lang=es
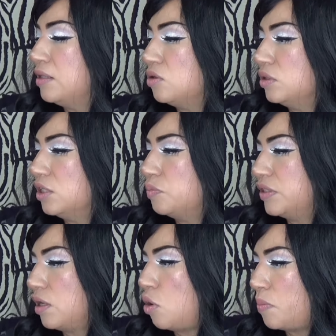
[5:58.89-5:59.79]
entonces
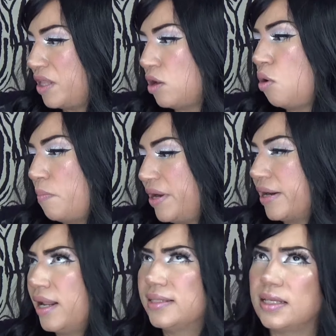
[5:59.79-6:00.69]
pues te conviene
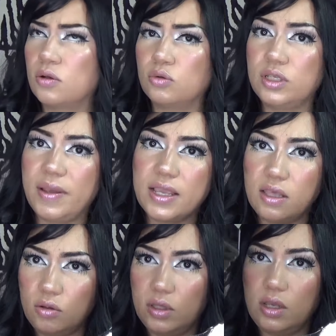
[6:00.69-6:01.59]
comprarlas, inclusive
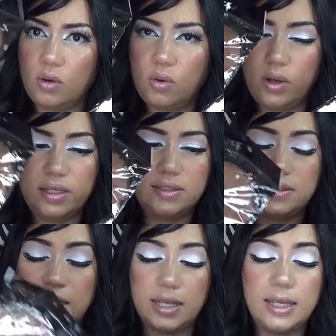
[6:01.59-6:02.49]
aquí donde yo
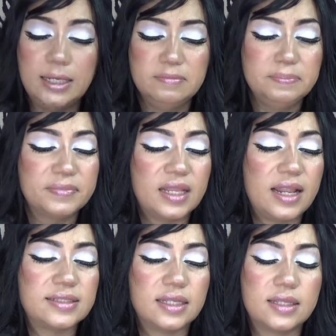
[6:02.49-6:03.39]
este,
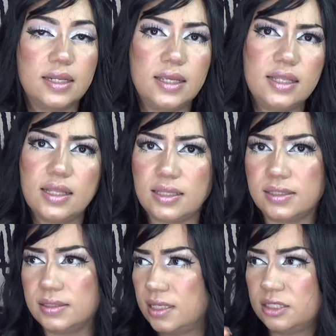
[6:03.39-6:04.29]
las adquirí, te
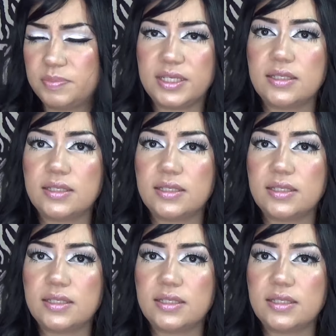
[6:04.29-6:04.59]
dicen 6